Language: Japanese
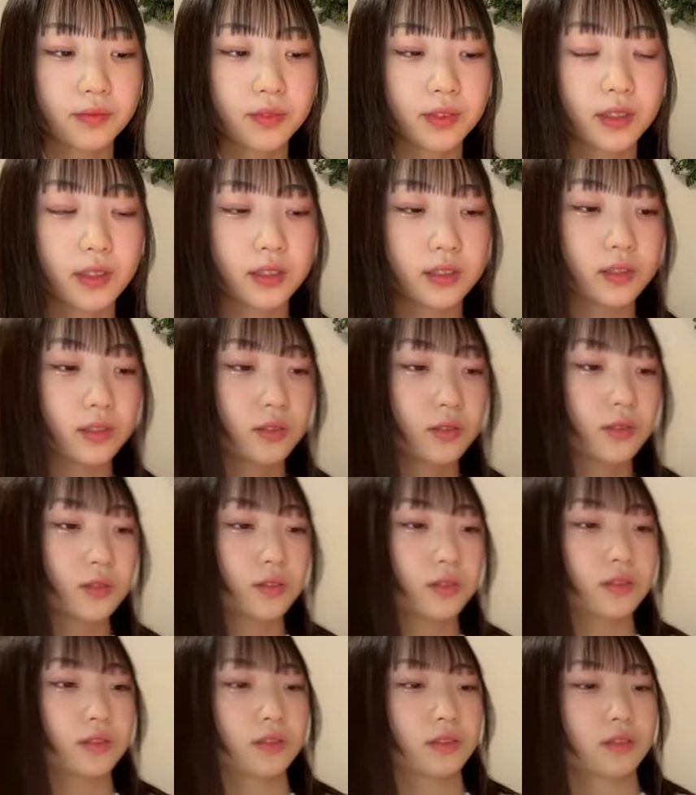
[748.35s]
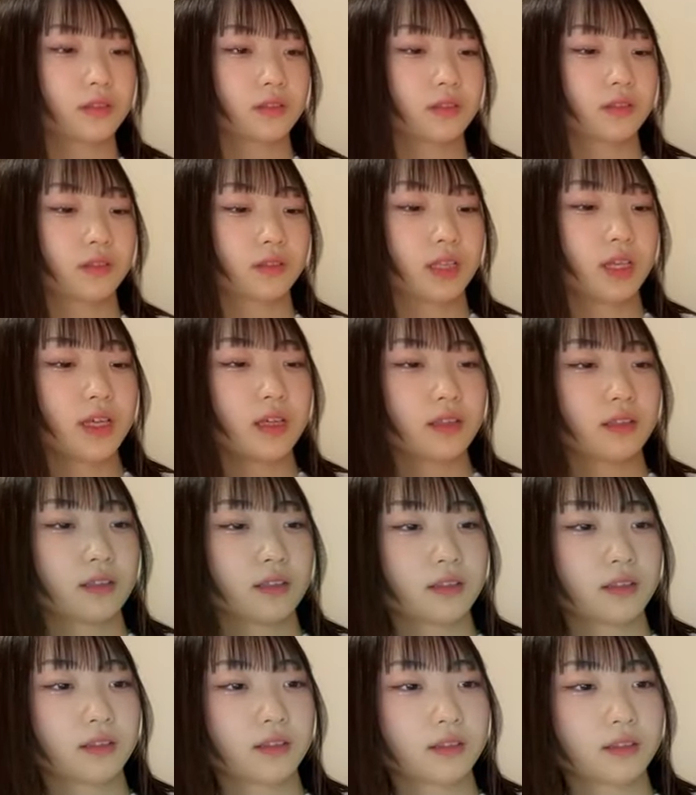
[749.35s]
なんかずっと、え
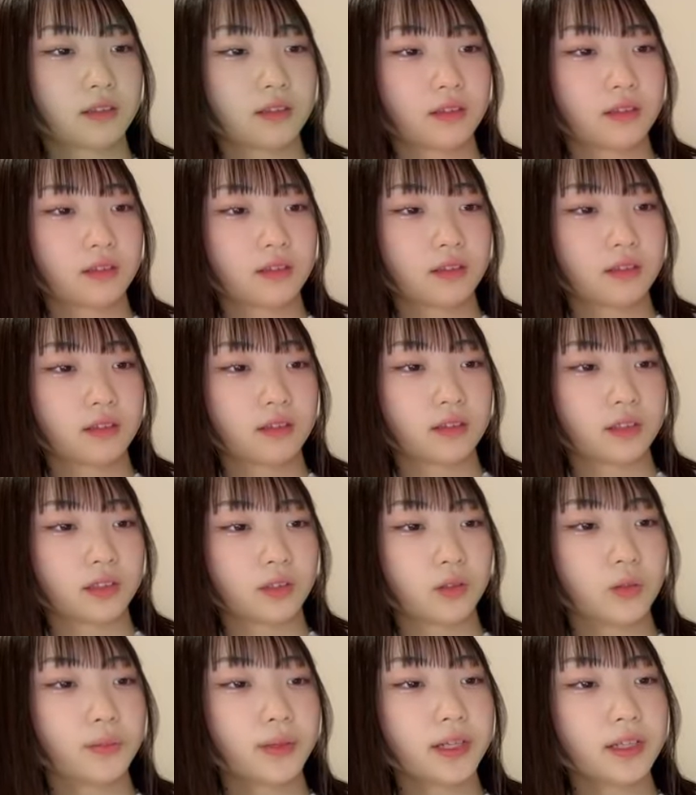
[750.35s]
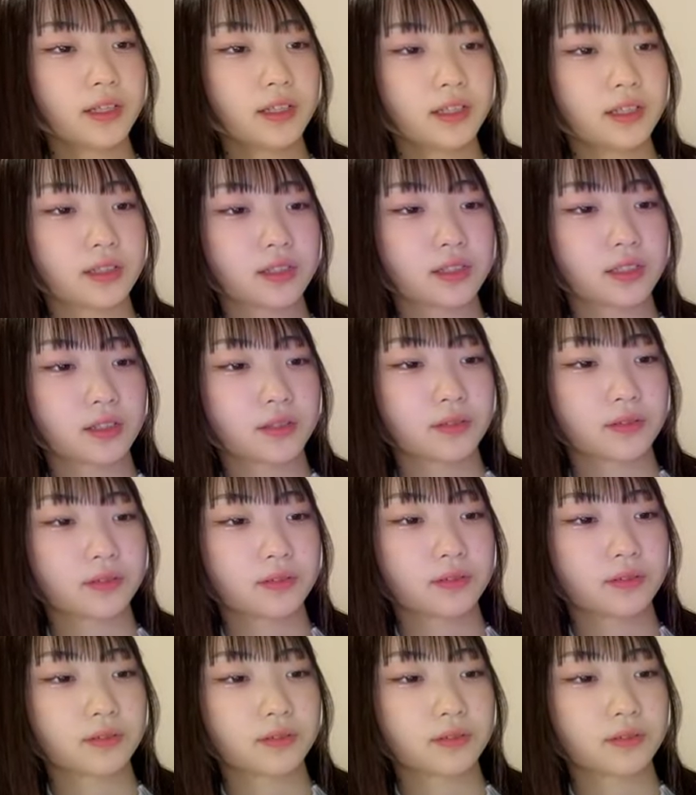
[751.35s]
なんか止まらないんですけど。